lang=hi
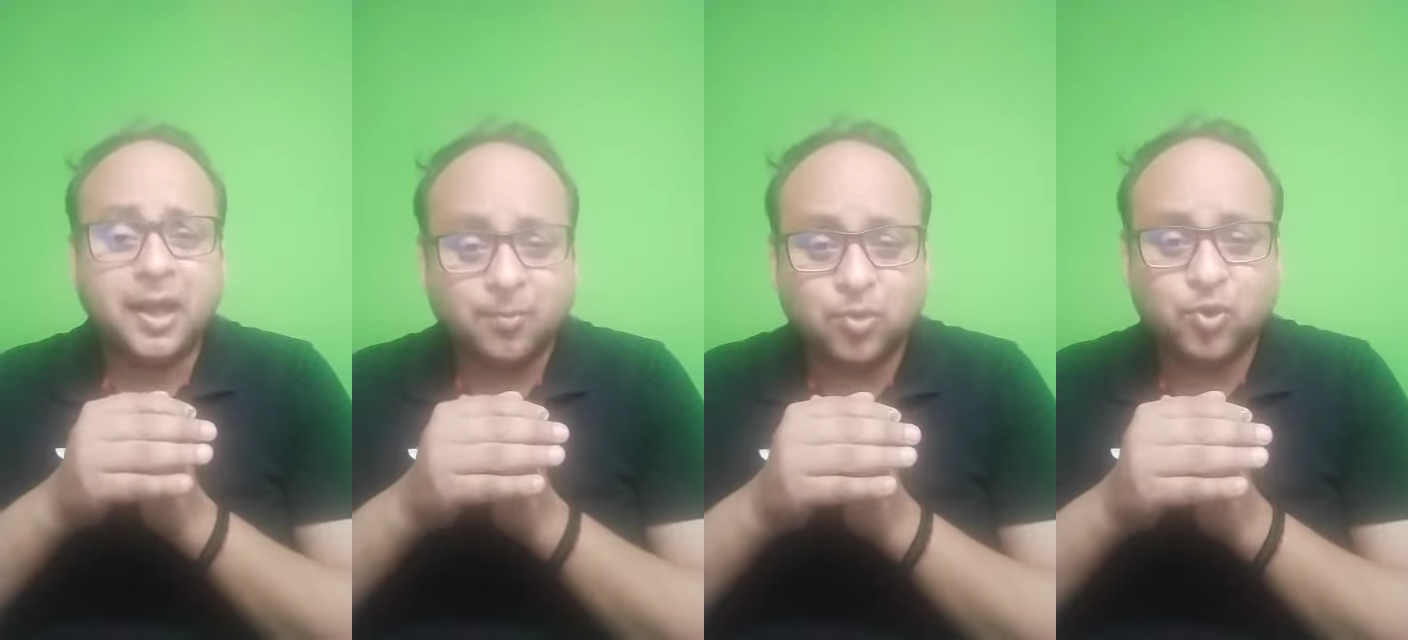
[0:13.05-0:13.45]

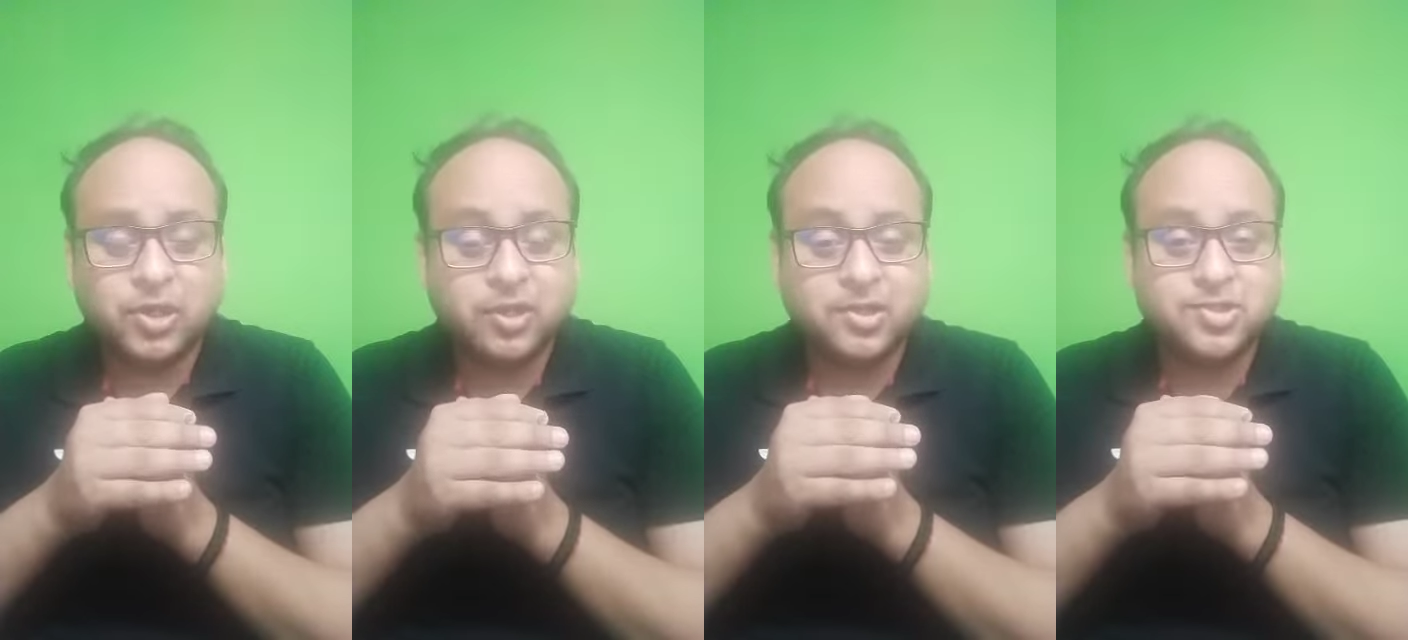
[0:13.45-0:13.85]
आप लोग के
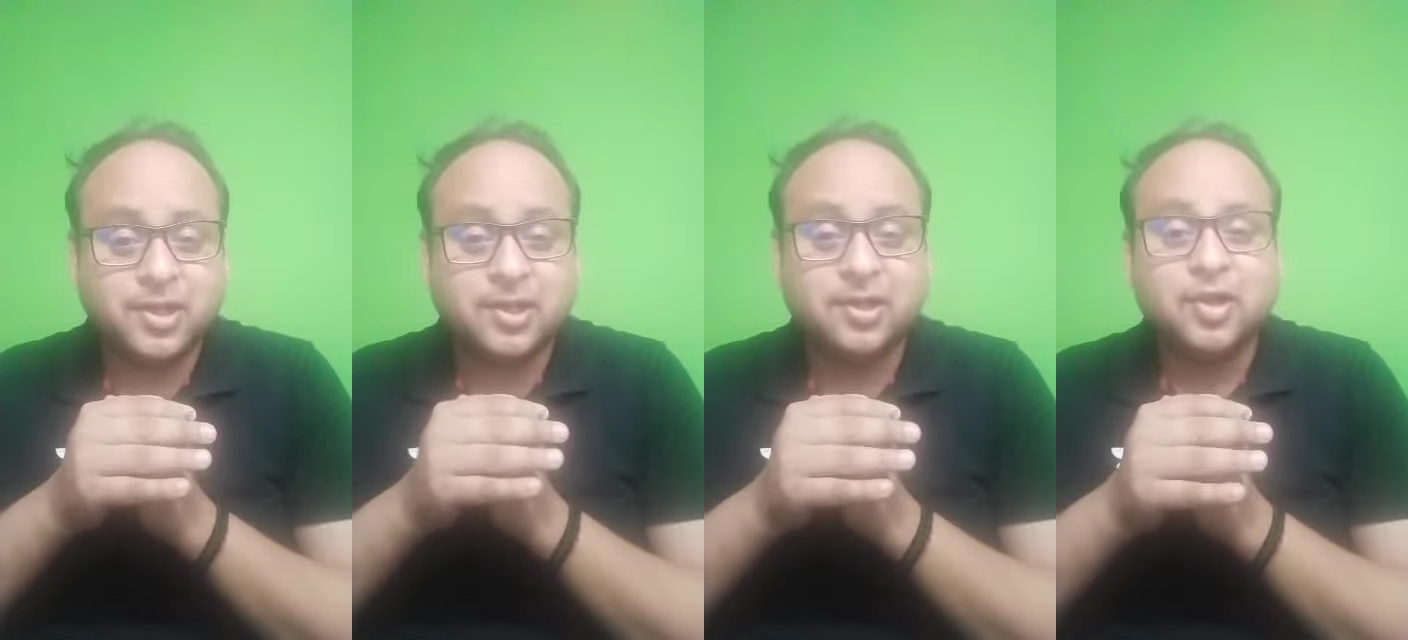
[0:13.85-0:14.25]
लिए रच रहा
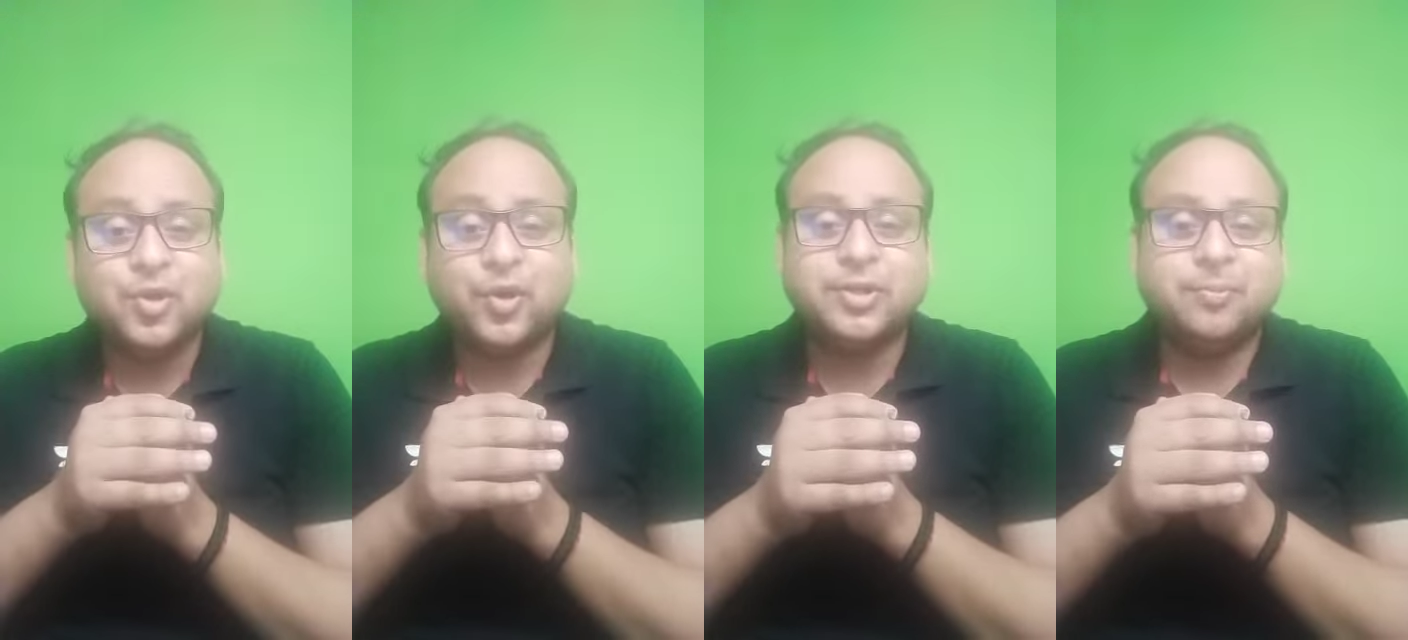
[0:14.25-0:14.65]
है
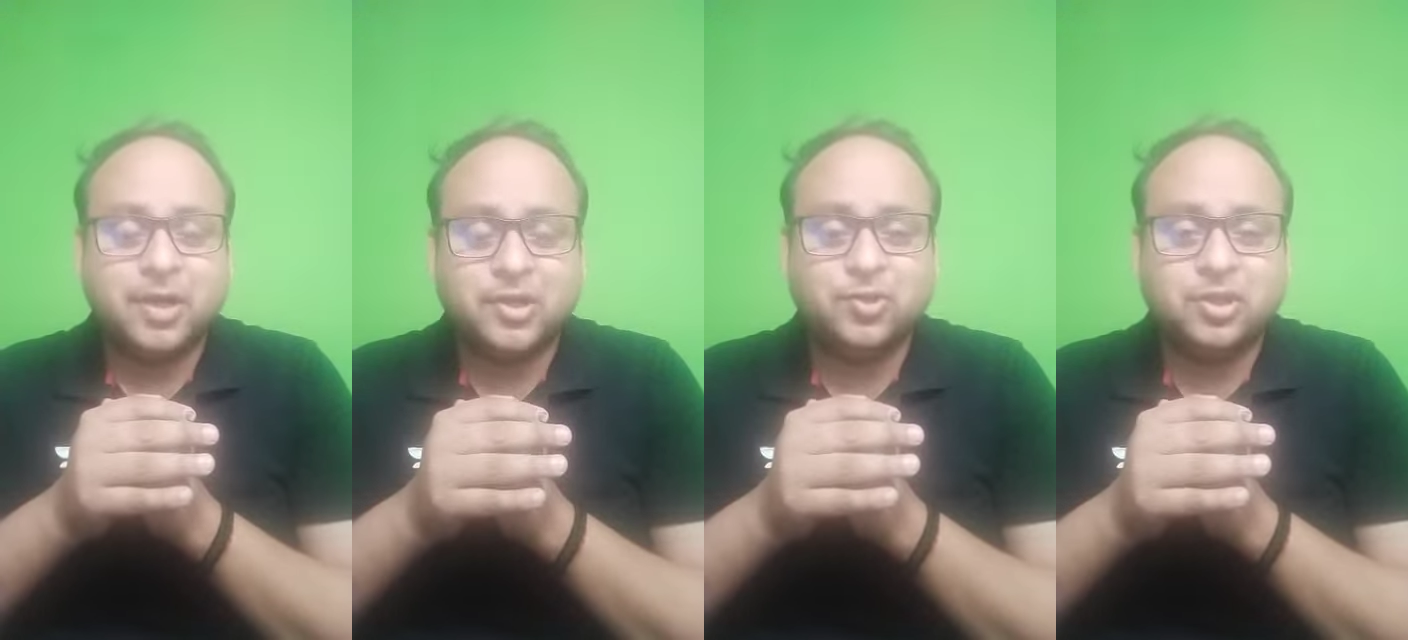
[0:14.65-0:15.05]
और ये
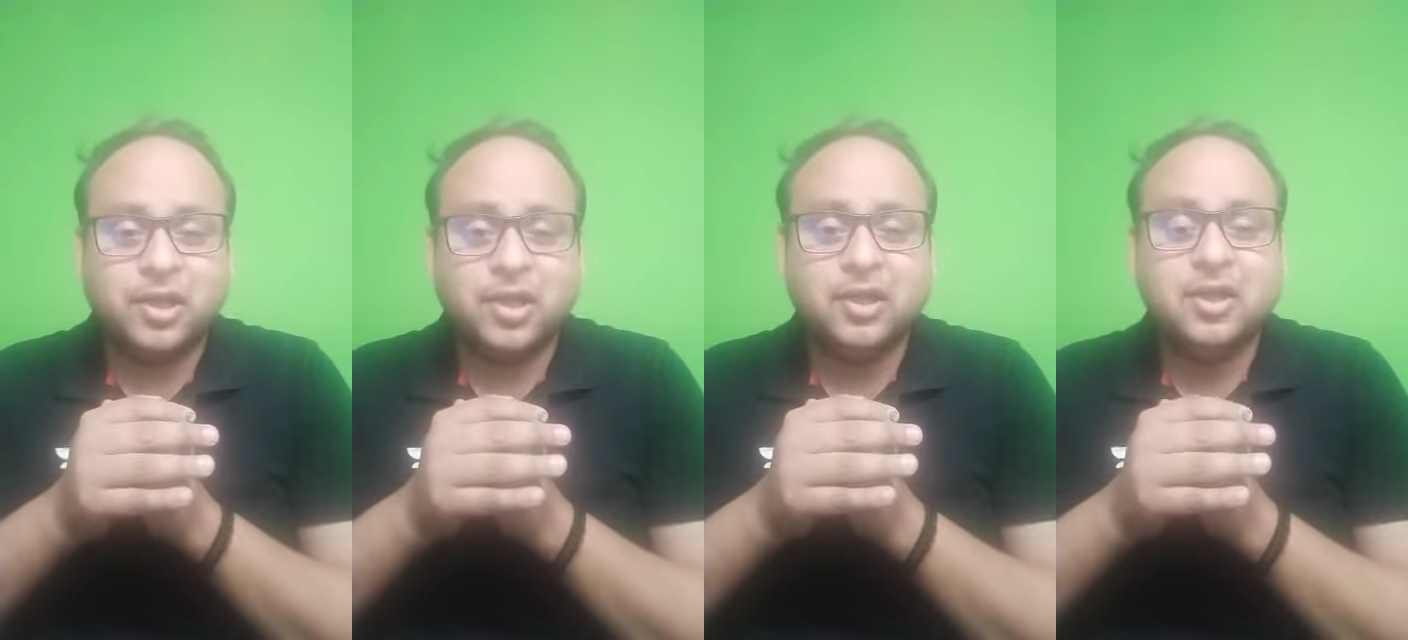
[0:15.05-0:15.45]
महायुद्ध
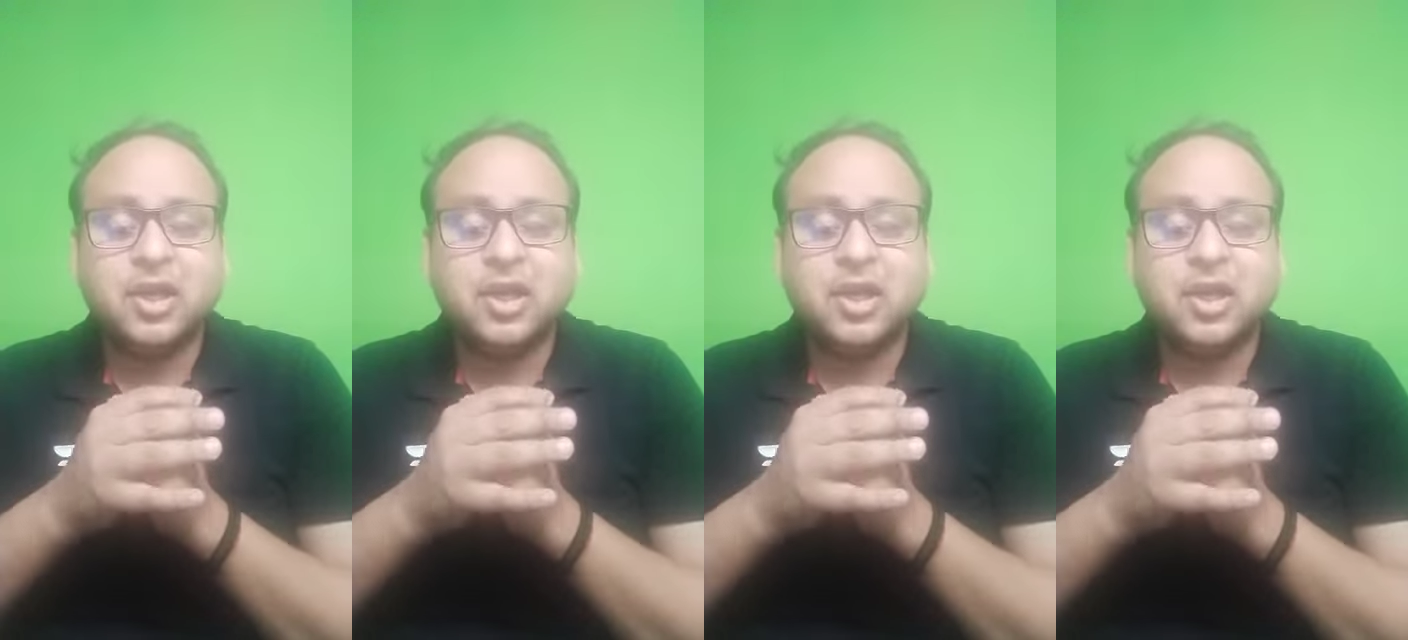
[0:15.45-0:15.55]
है